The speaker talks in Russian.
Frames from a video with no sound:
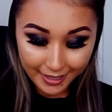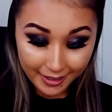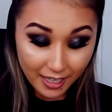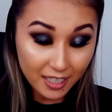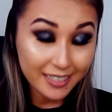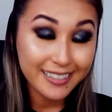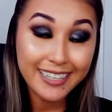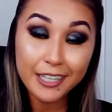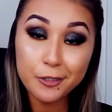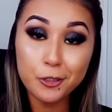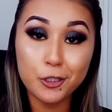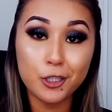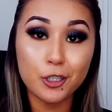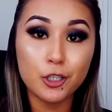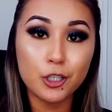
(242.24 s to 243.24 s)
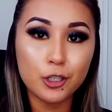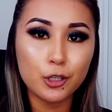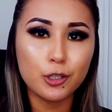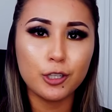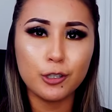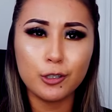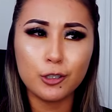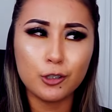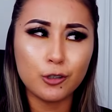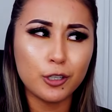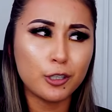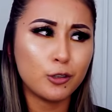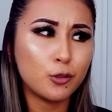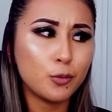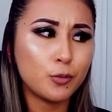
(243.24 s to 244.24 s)
Так, следующее, что
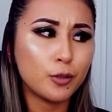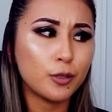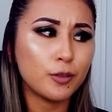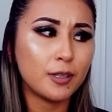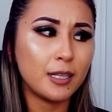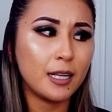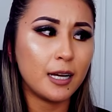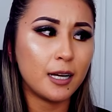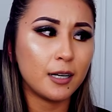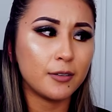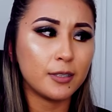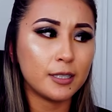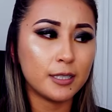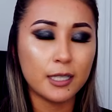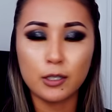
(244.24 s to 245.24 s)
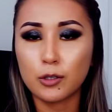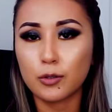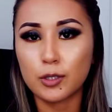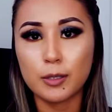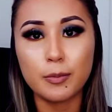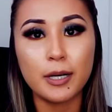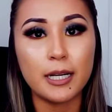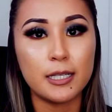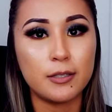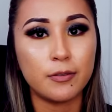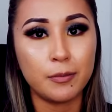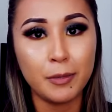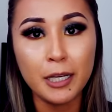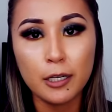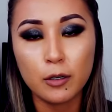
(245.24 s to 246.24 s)
я думаю для тех, кто собирается в
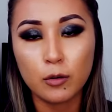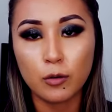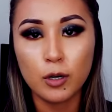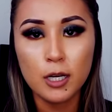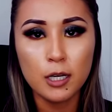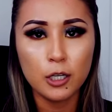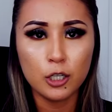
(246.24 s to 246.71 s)
Америку,